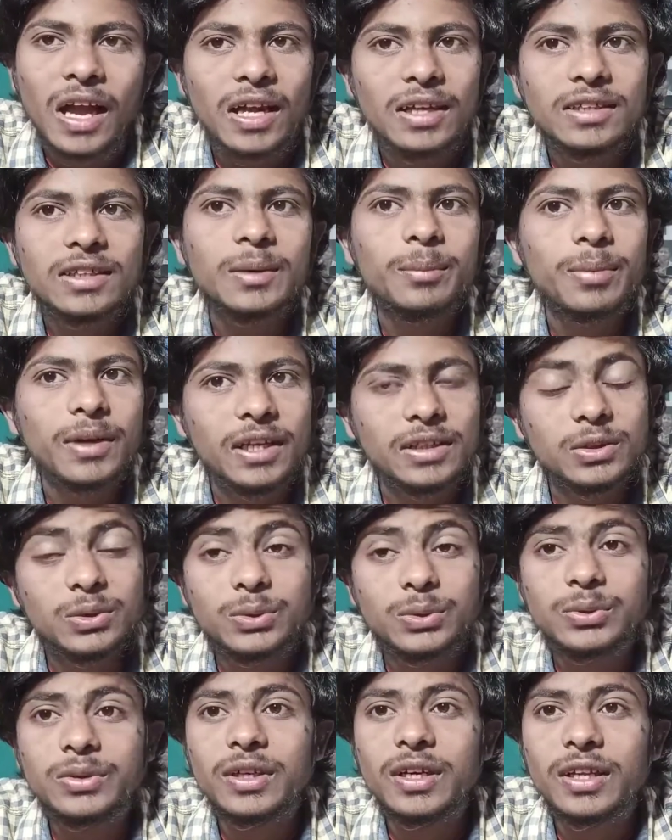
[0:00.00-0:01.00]
అండ్ దీని ప్రైస్
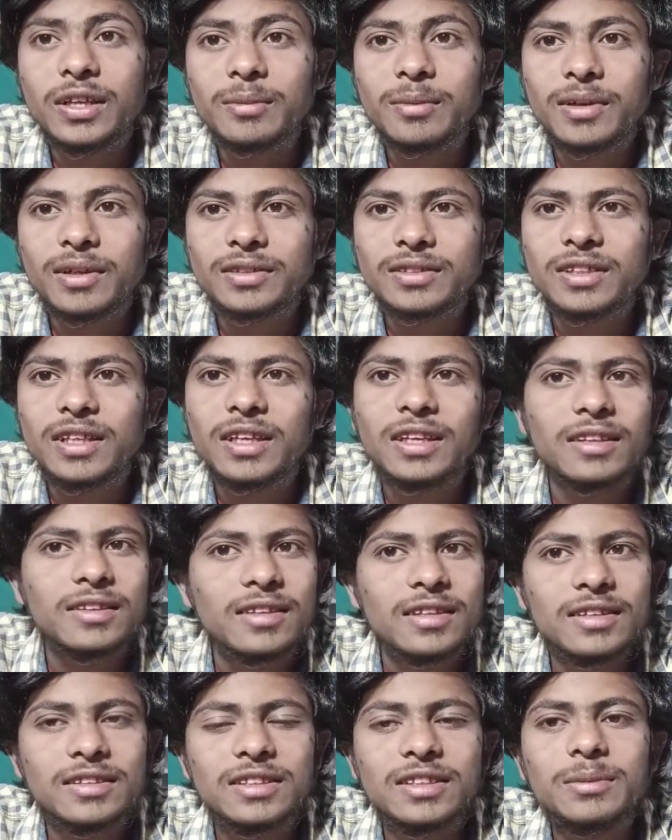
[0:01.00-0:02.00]
చూసుకున్నట్టయితే మనకు వచ్చేసరికి
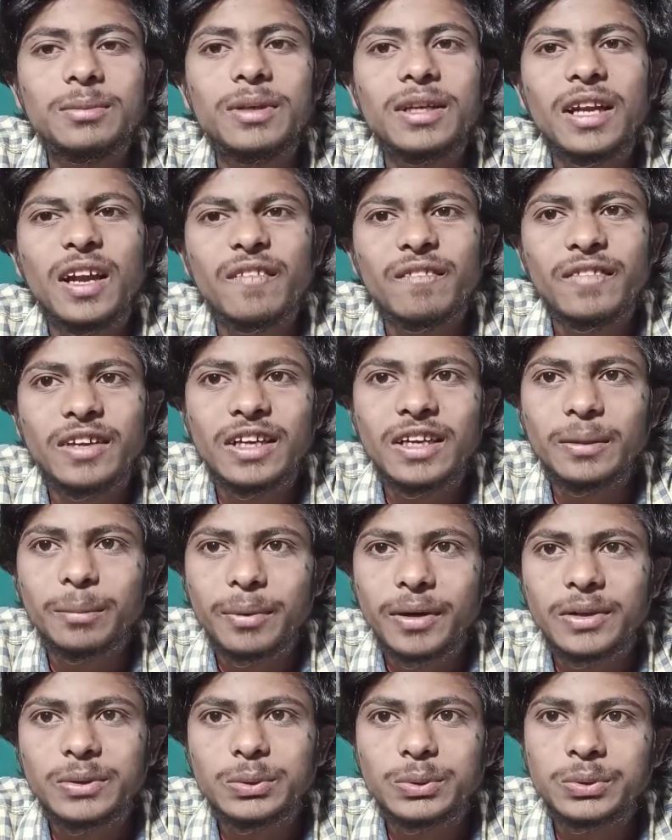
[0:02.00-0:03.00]
సిక్స్ జీబీ ర్యామ్
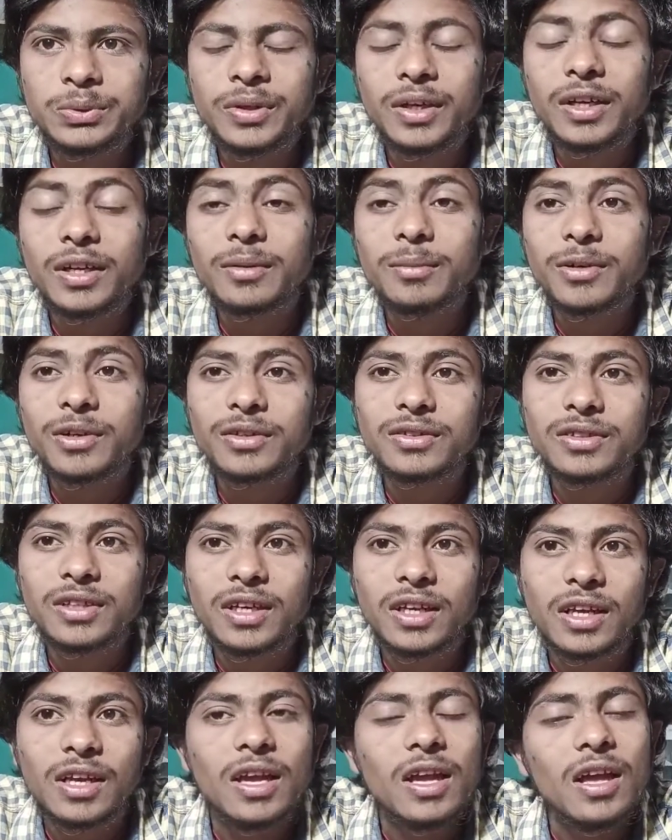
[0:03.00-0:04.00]
వేరియంట్ ప్రైస్ చూసుకున్నట్టయితే మనకు
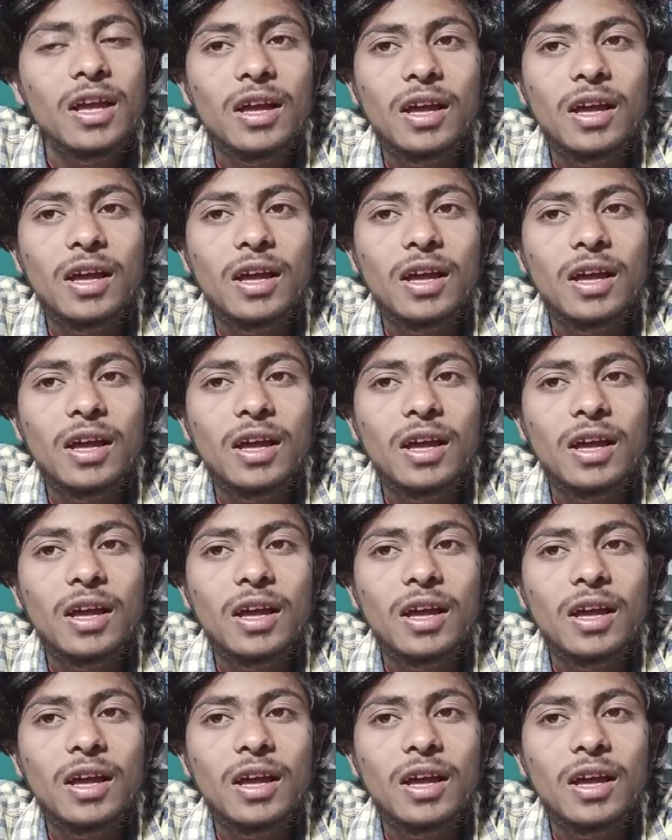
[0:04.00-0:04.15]
వచ్చేసరికి